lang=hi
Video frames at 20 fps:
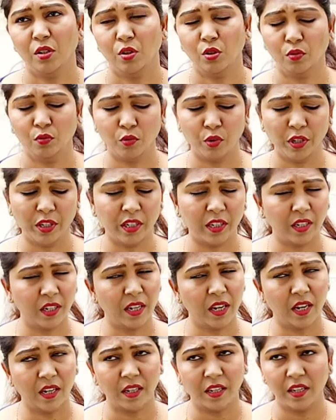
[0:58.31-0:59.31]
तो वही कर
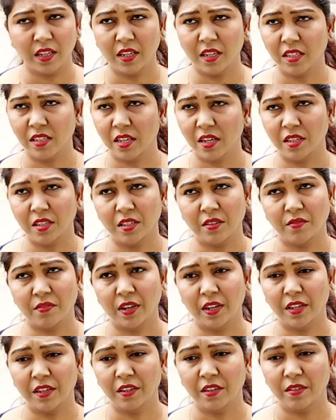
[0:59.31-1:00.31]
लिया करेगी सारी
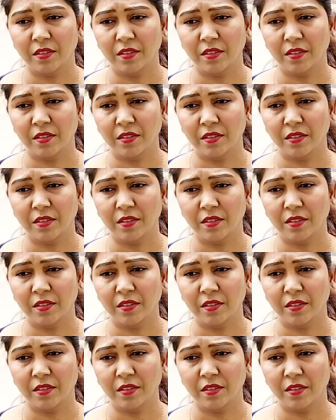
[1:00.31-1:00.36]
सफाई